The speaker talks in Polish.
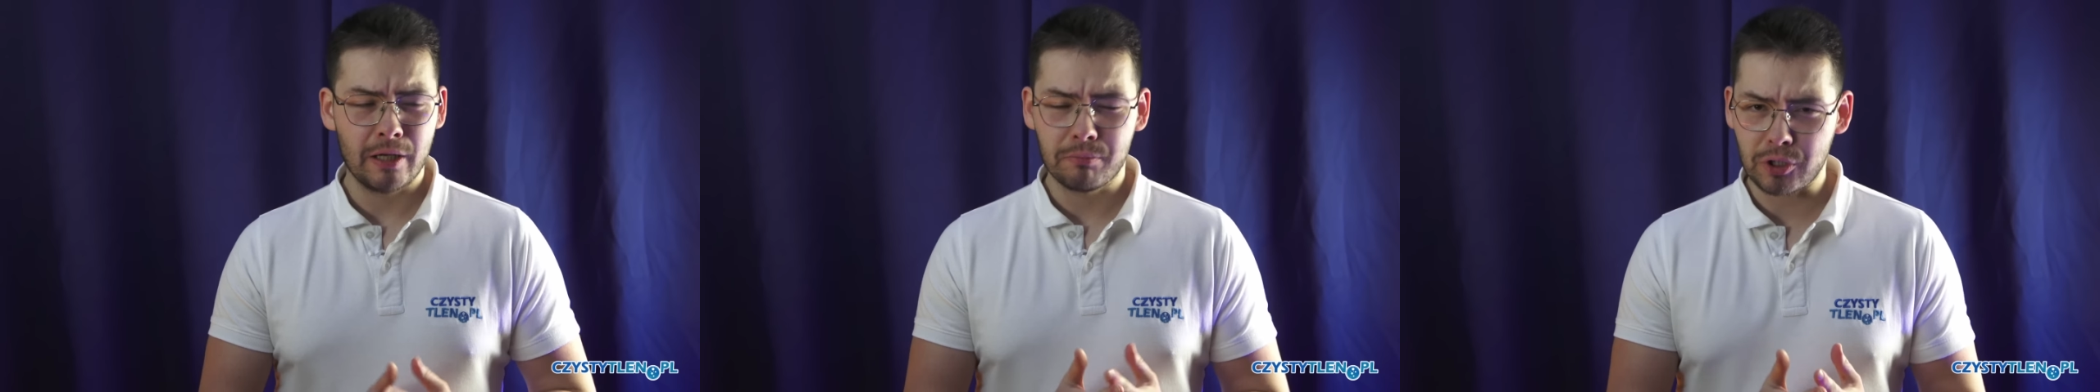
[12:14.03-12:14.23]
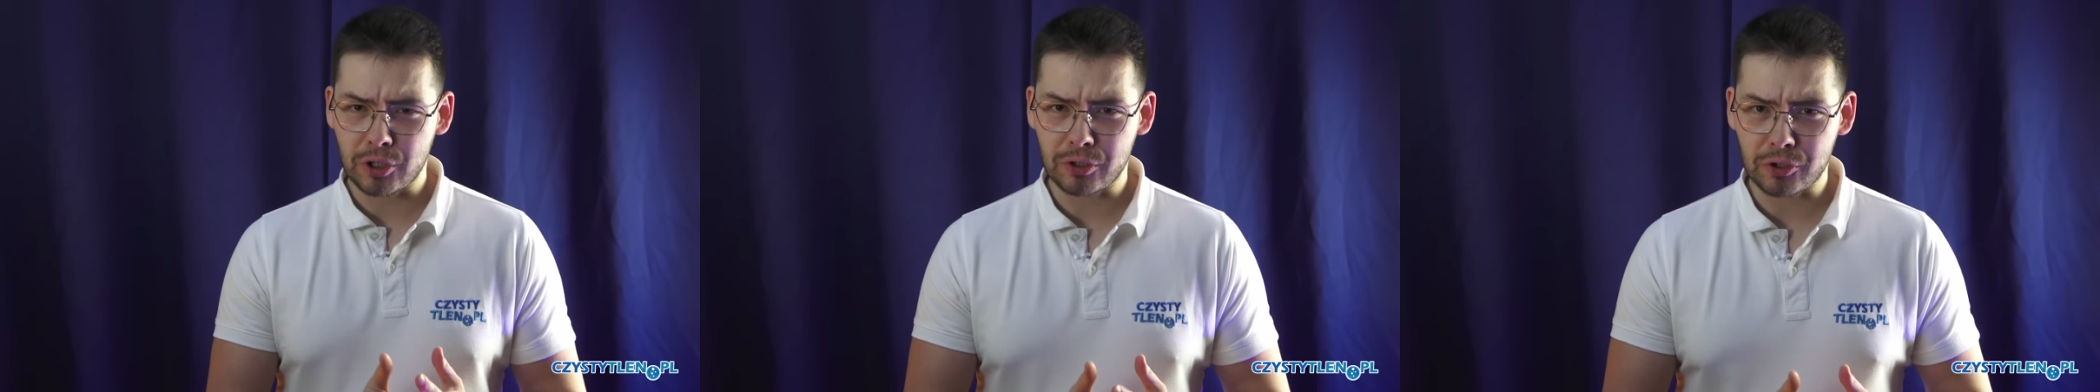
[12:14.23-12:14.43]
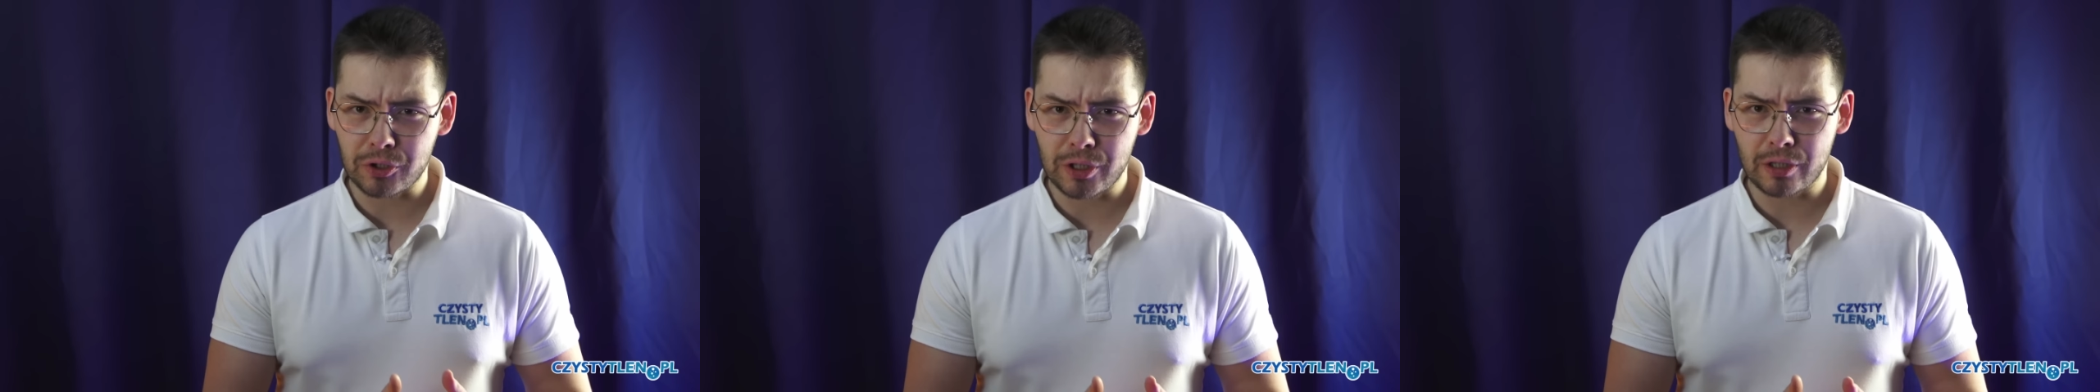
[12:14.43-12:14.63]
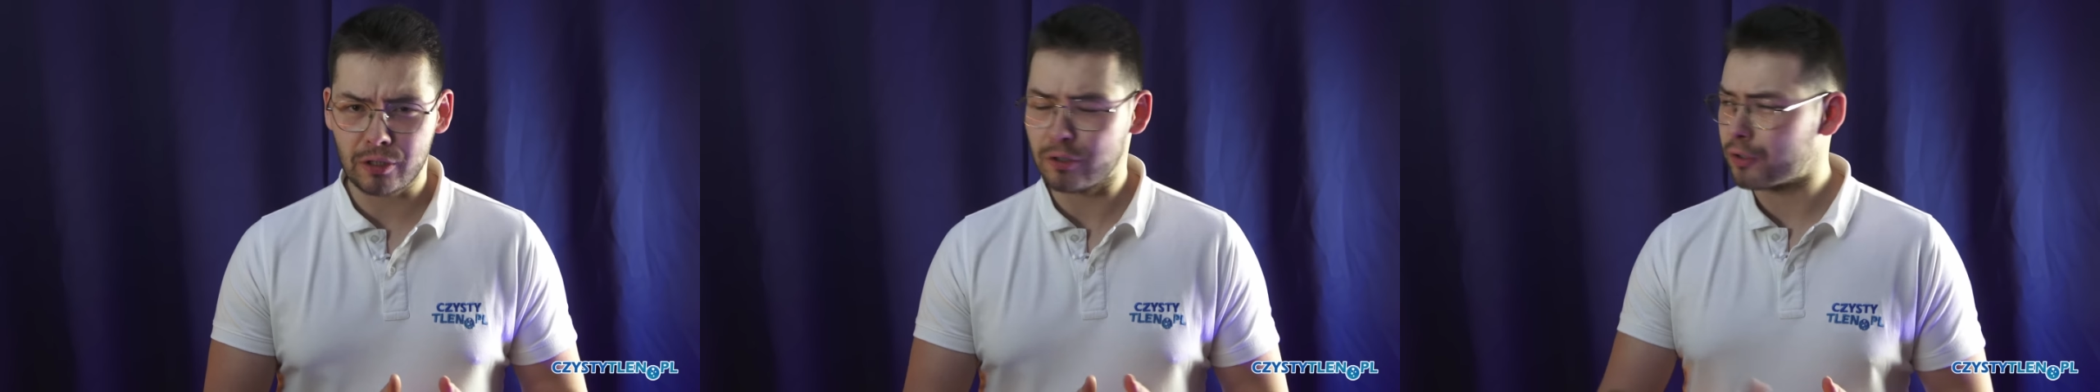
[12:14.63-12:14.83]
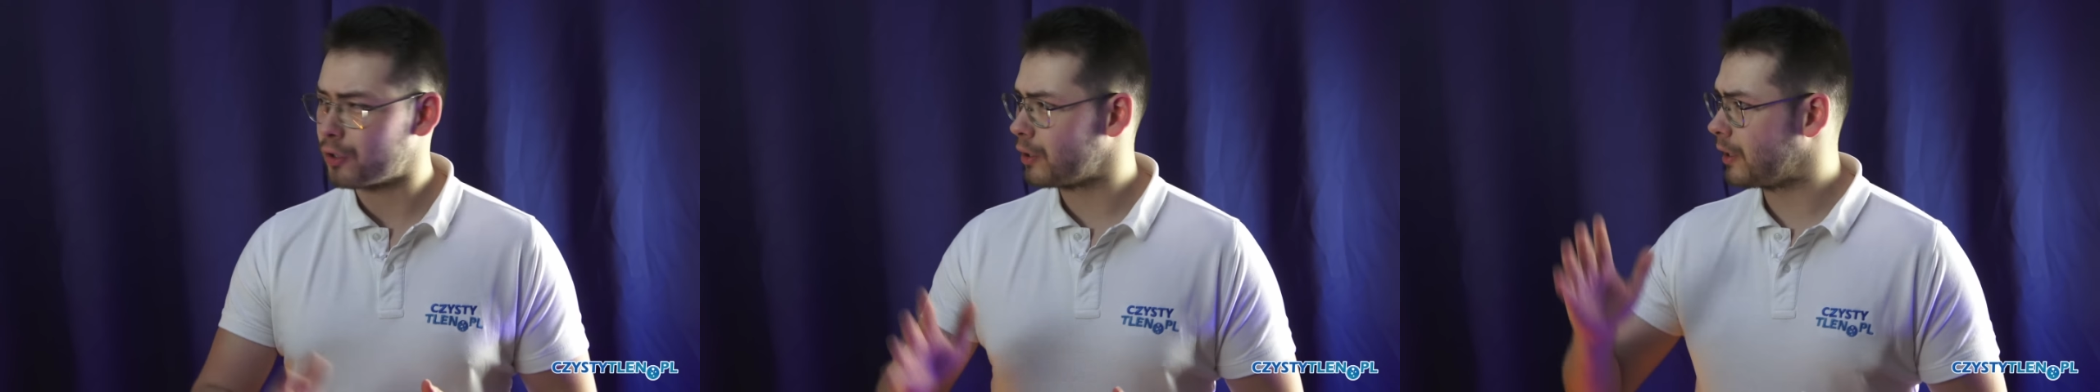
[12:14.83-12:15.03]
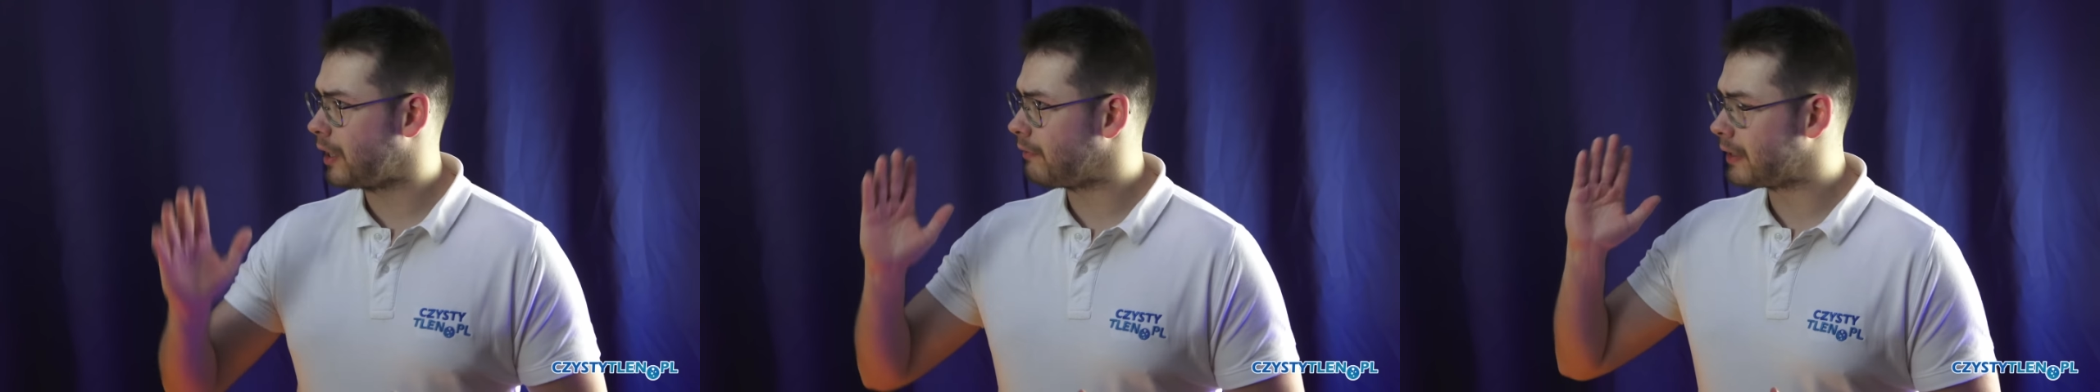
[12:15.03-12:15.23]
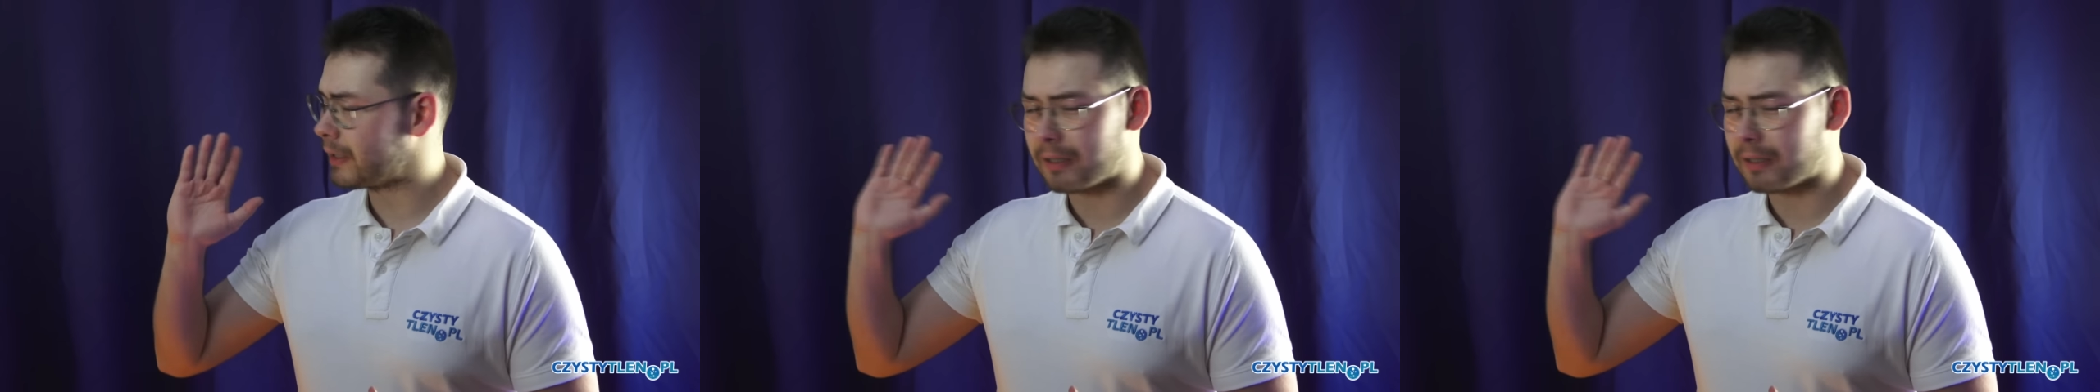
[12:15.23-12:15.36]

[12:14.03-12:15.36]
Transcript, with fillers: przenośnego, czy nawet